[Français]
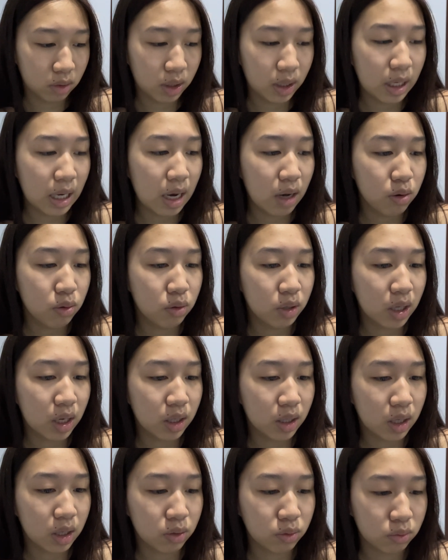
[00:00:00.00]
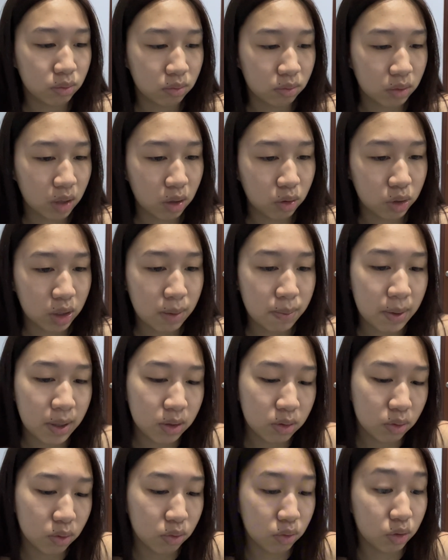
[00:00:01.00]
Il n'y a aucun cadeau. Alors je sais pas
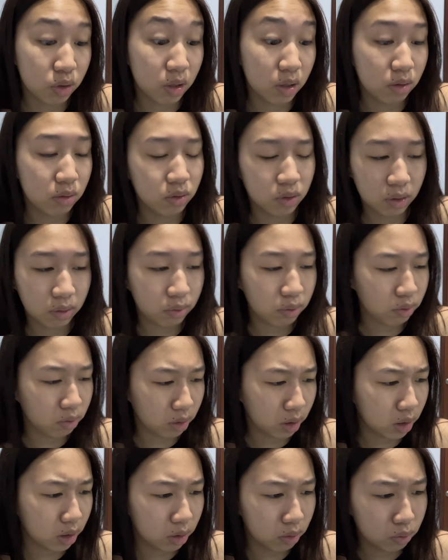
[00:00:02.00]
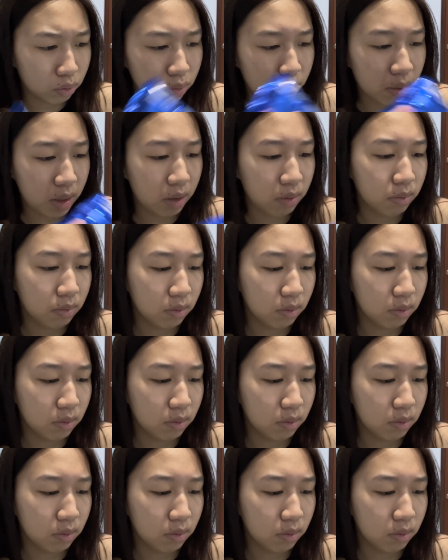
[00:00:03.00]
ce que j'ai, j'ai regardé où, mais